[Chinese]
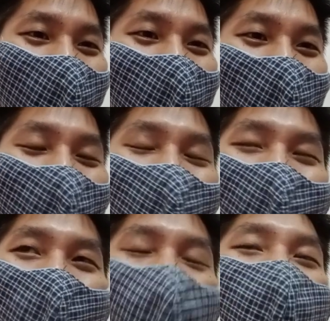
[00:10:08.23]
OK，
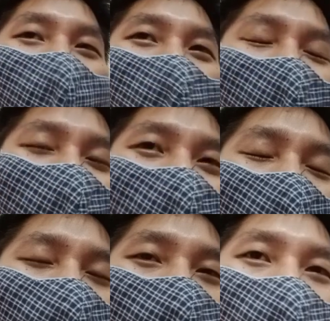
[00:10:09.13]
就最大的市
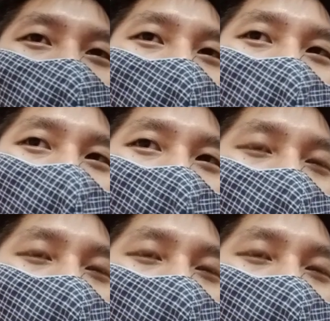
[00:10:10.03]
场就是中国。